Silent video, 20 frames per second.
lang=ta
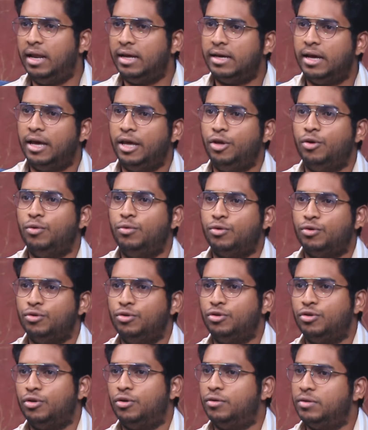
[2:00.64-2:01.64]
இலங்கையும்
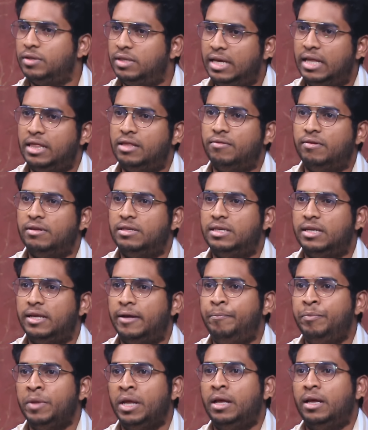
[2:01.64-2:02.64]
கொஞ்சம் சேர்த்து வச்சு
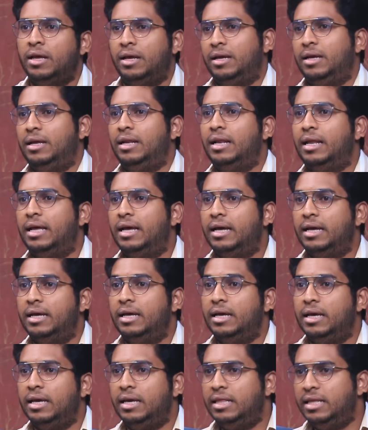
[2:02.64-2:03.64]
இல்லை
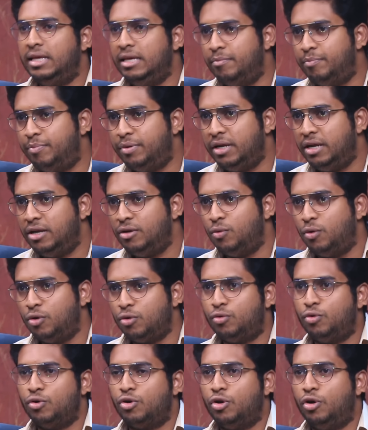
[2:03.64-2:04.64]
இது இப்படின்னு
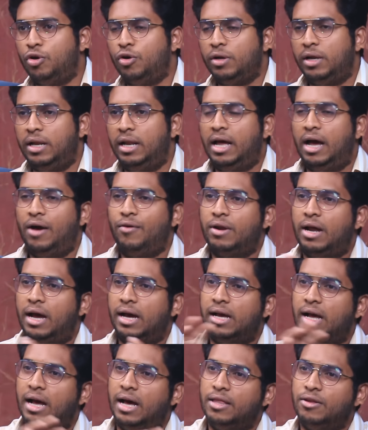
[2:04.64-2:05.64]
ஒரு கூட்டம் இல்லை அவர்
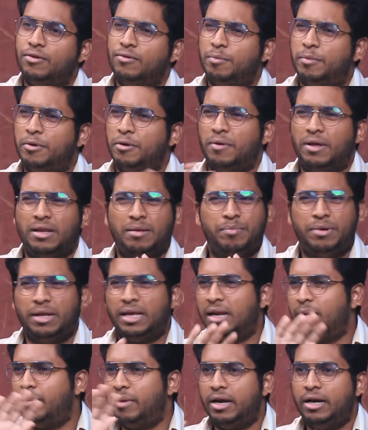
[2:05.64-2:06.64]
அங்கே ஆதரவு பண்ணுவார்
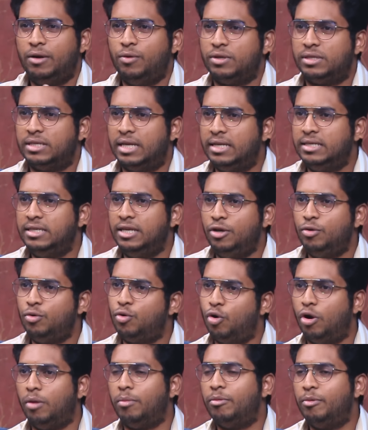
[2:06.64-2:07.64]
இப்படிங்கிற மாதிரியான ஒரு
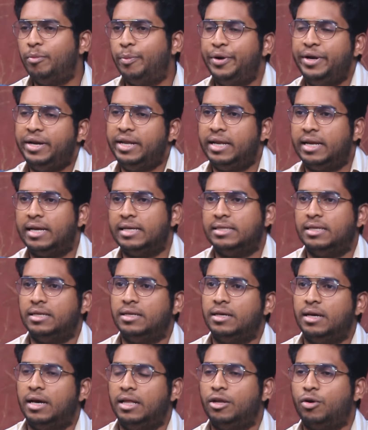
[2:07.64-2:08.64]
சர்ச்சையும் குழப்பமும் போயிட்டே இருக்கு
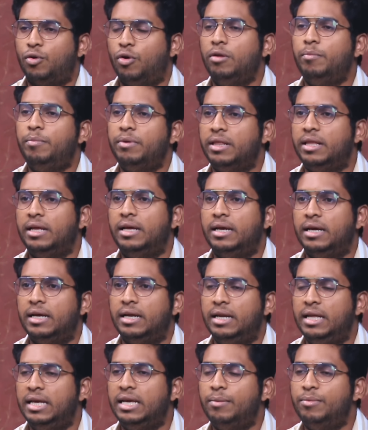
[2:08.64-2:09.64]
சார் அந்த குழப்பத்தை
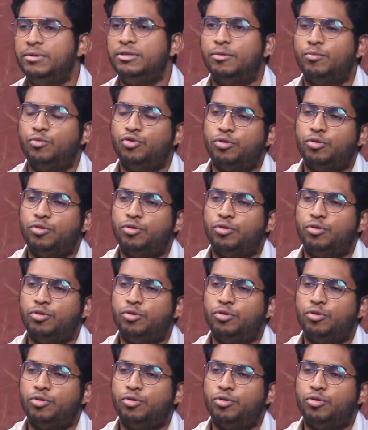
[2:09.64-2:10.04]
நீங்கள் எப்படி சார்